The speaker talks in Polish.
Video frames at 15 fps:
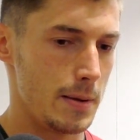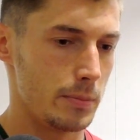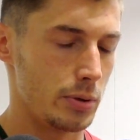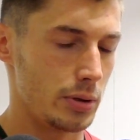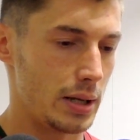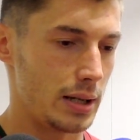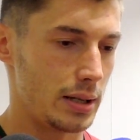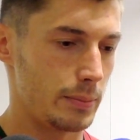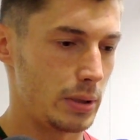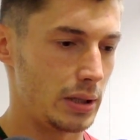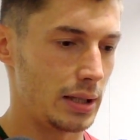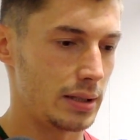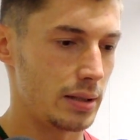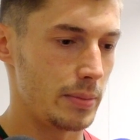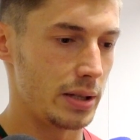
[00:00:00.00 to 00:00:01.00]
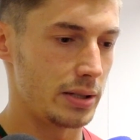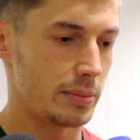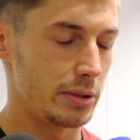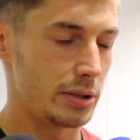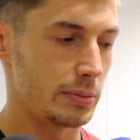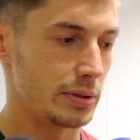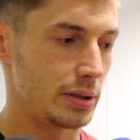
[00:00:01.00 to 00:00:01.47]
bo na, na tym meczu
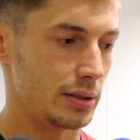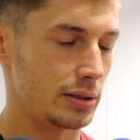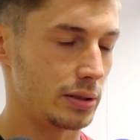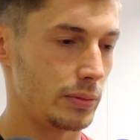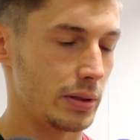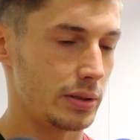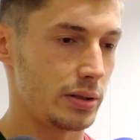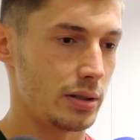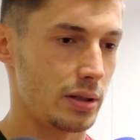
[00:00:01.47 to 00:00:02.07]
mieliśmy tyle sytuacji,